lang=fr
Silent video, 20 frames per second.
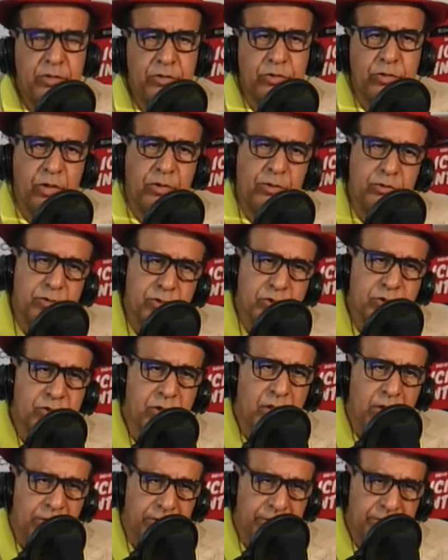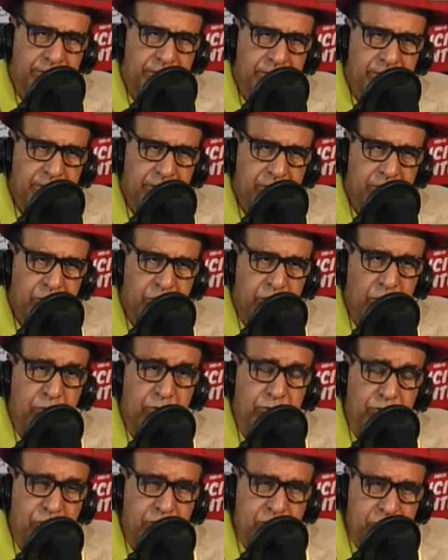dans le sang. Ah oui dans
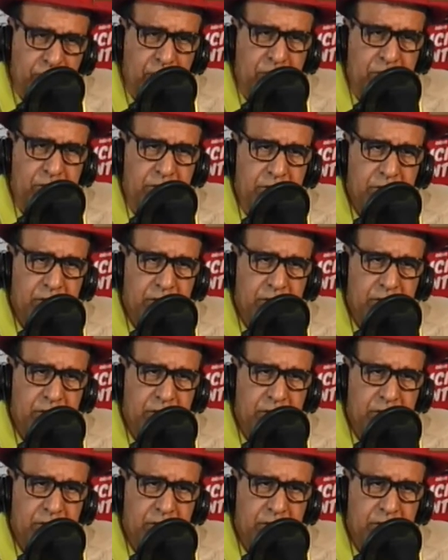le sang.